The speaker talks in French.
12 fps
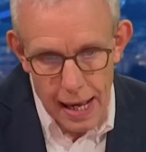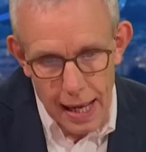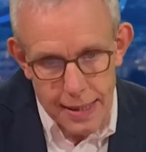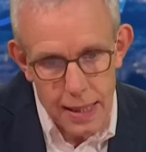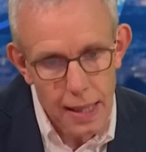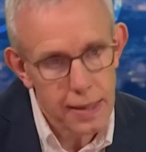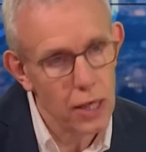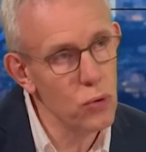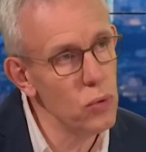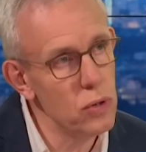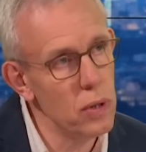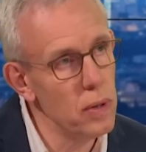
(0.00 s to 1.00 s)
à, cela
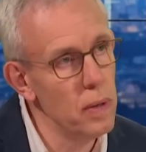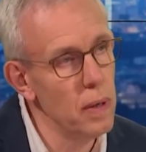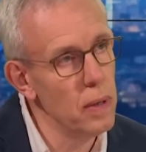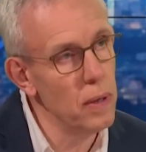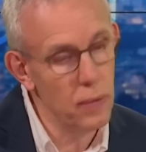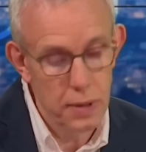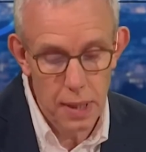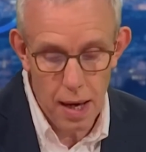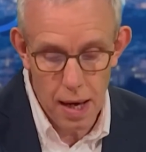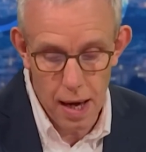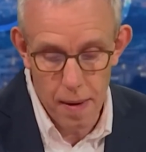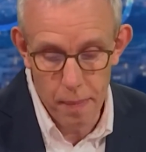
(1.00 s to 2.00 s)
s'ajoute aussi
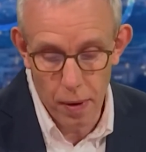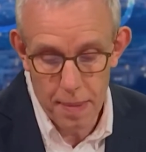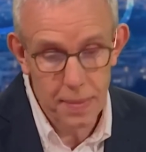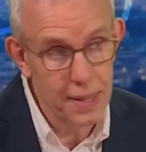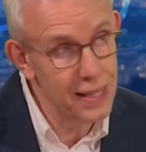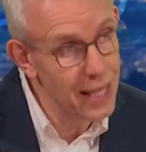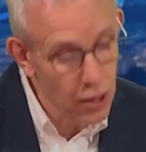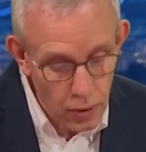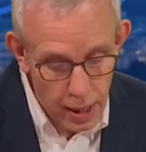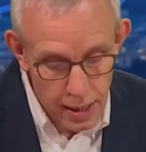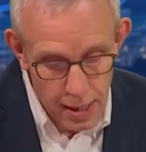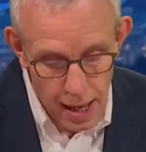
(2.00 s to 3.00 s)
un, problème
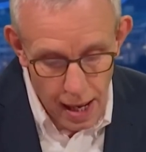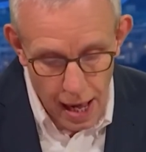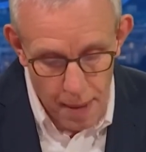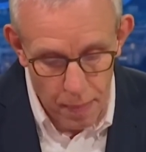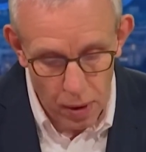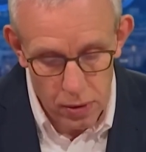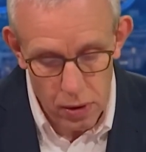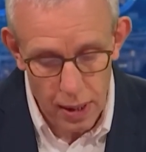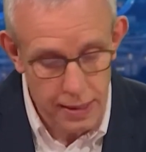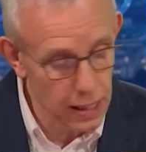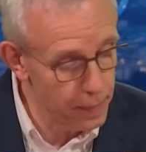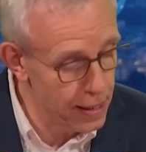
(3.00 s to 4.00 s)
sécuritaire important.
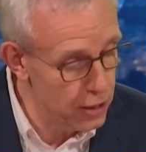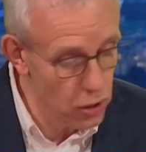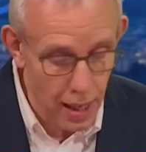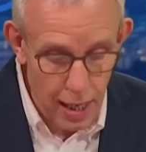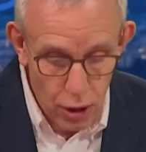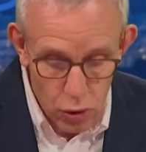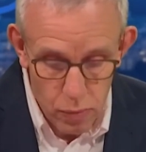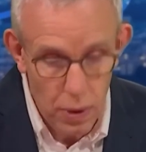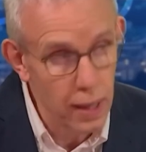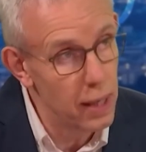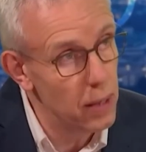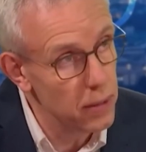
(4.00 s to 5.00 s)
L'Azerbaïdjan a
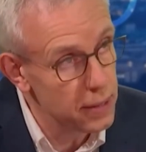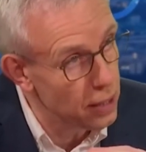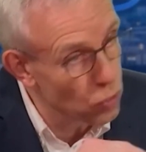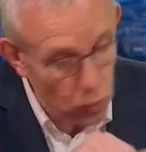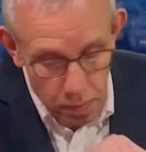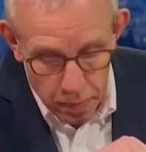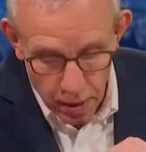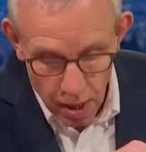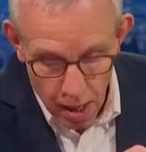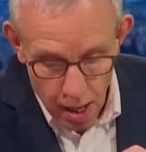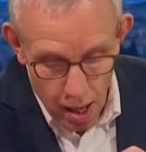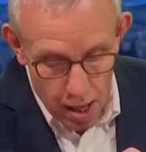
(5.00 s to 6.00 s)
accumulé ses troupes
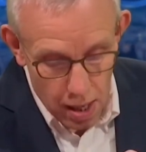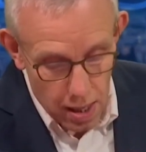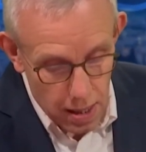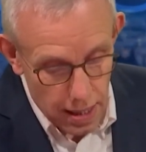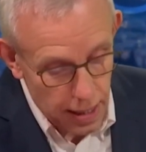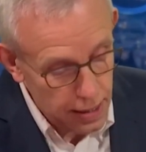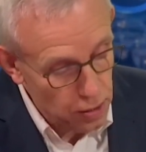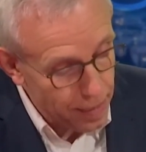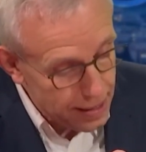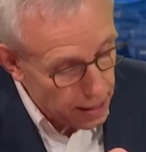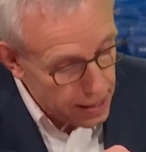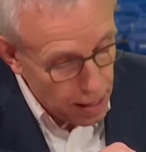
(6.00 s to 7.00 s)
et son
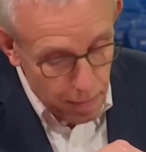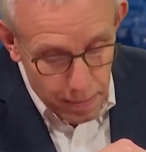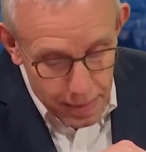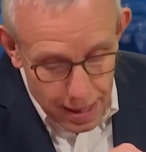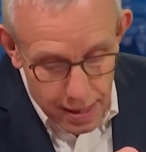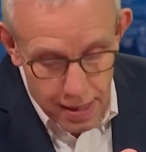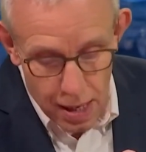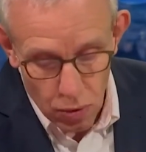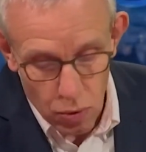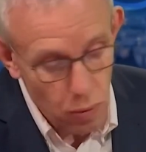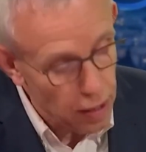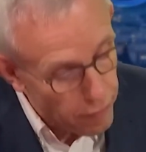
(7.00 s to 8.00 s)
matériel militaire
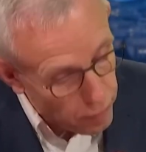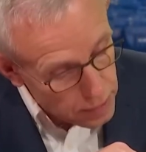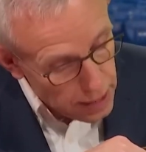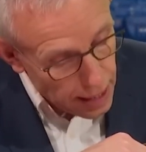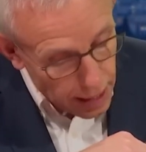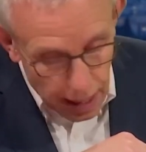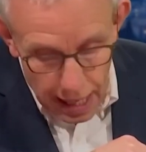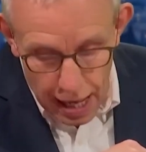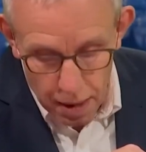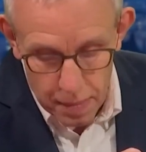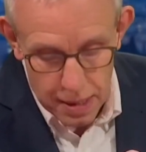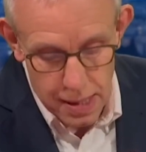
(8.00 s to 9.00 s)
le long de la frontière
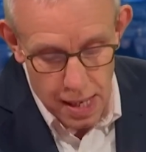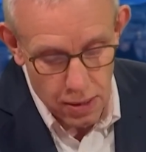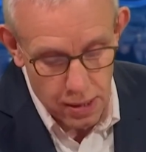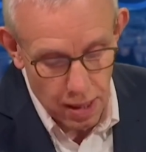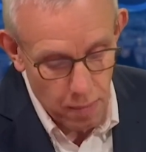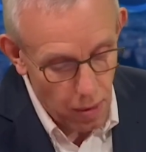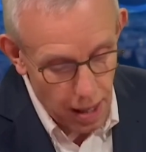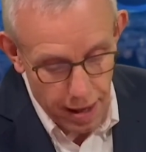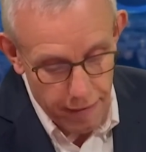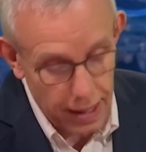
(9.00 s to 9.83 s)
arménienne, notamment à